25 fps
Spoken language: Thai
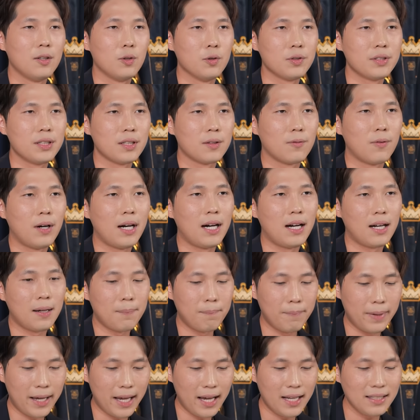รู้สึกว่า
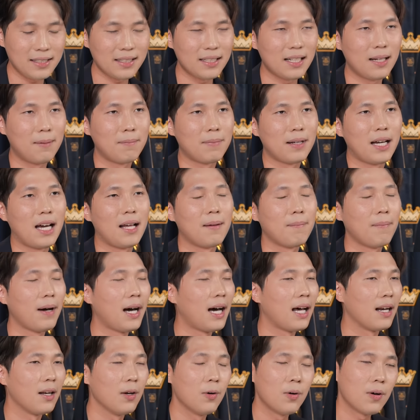แม้จะทำงาน
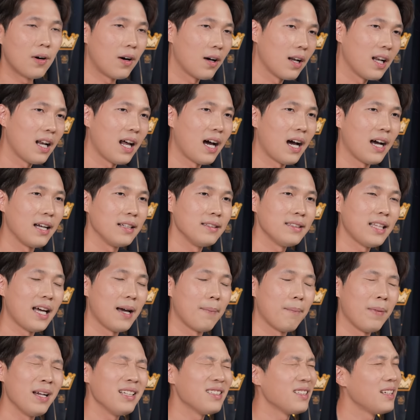ผ่านโลกออนไลน์
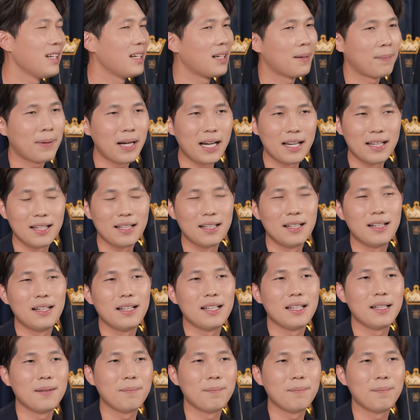แต่ไม่สนิทกับใครเลย